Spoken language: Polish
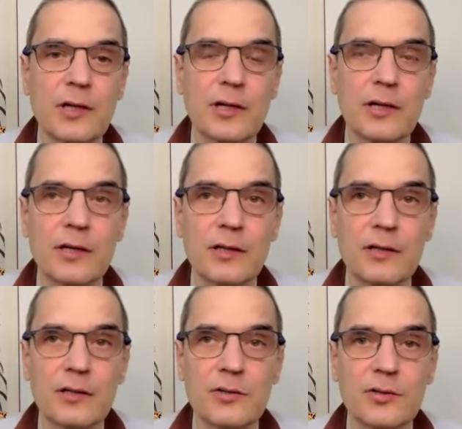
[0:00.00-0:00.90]

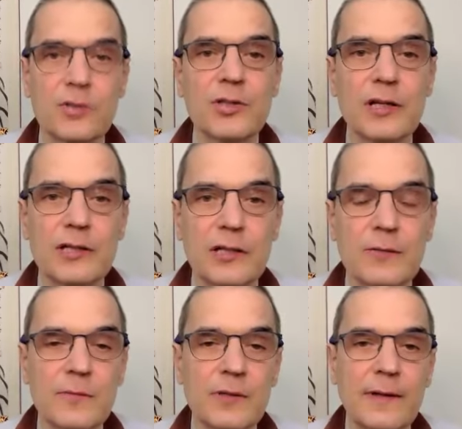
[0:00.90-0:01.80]
e,
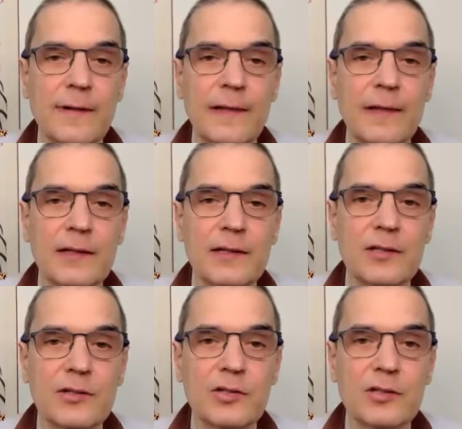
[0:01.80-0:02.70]
życzenie,
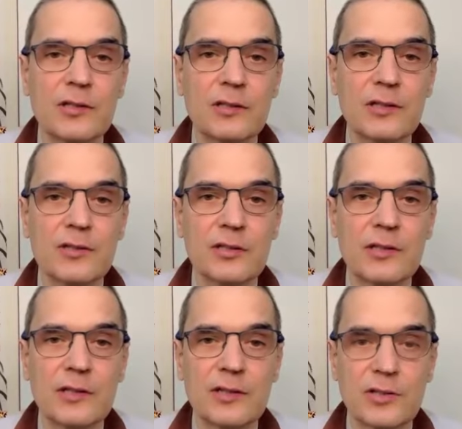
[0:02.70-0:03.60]
że jeżeli
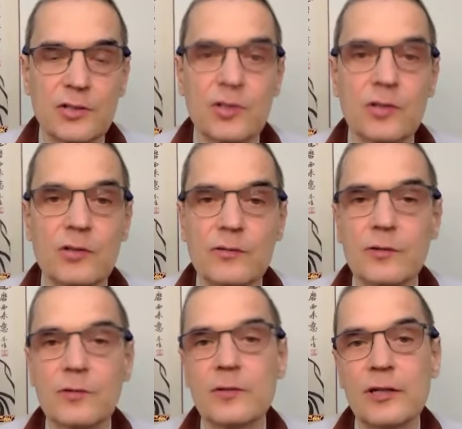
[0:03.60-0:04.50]
jakieś istoty
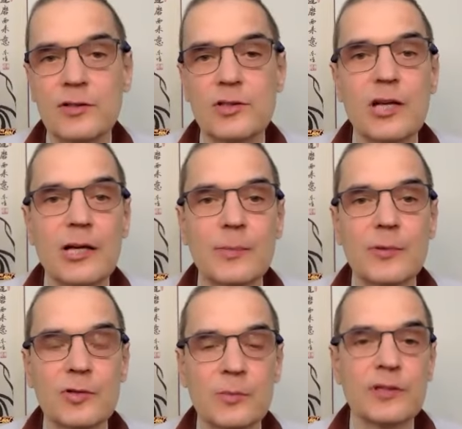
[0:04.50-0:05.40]
wokół nas
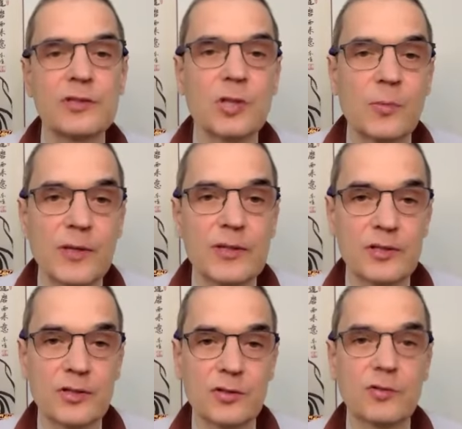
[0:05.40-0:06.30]
cierpią, żeby ich cierpienie
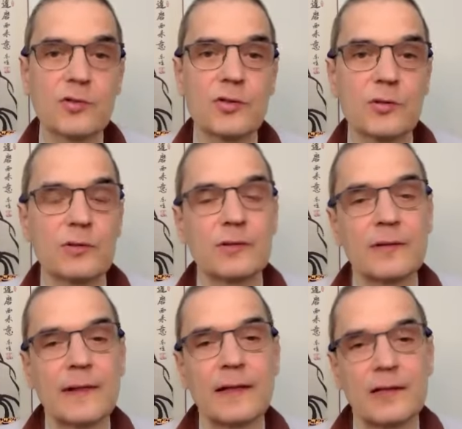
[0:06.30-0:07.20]
się skończyło.
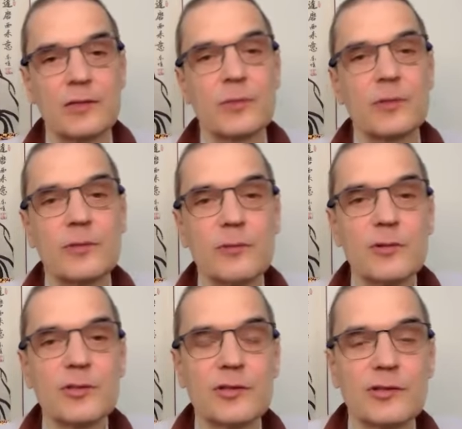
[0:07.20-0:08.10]
Więc
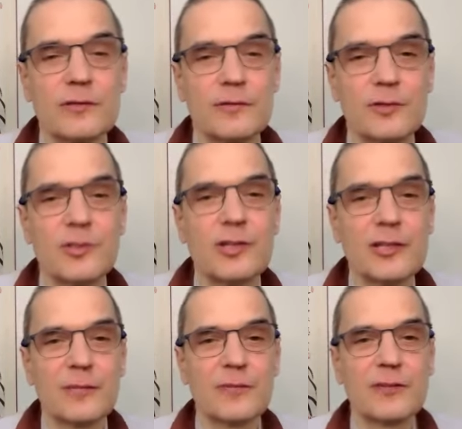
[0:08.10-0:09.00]
miłość jest
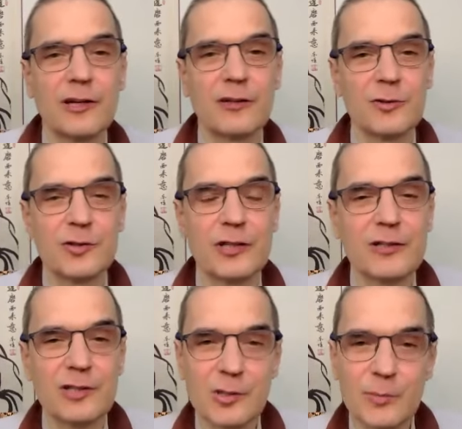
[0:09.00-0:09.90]
życzeniem wielkiego
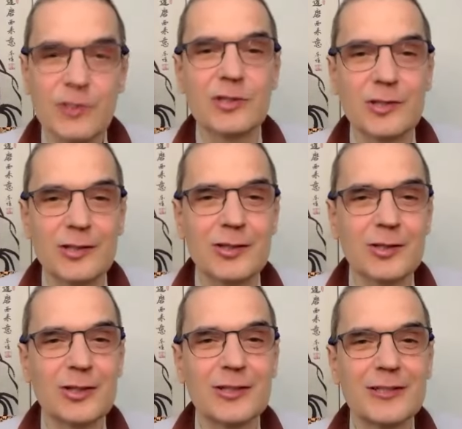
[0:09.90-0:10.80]
szczęścia, żeby ich szczęście
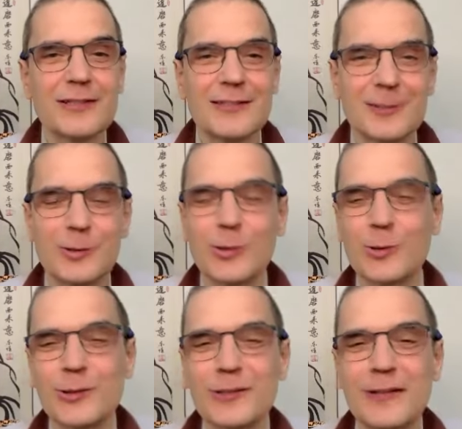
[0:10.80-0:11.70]
się nigdy nie
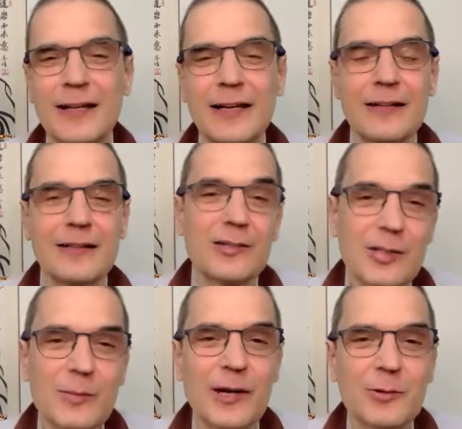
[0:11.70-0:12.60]
skończyło. No, a
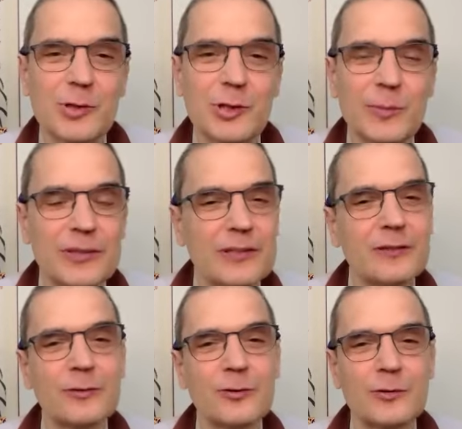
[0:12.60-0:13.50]
jeżeli mają cierpienie,
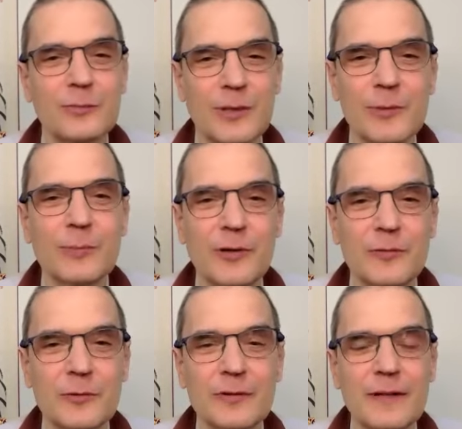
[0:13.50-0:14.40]
no to mamy
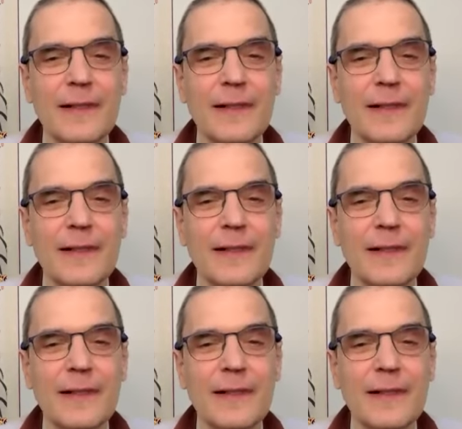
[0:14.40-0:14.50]
powód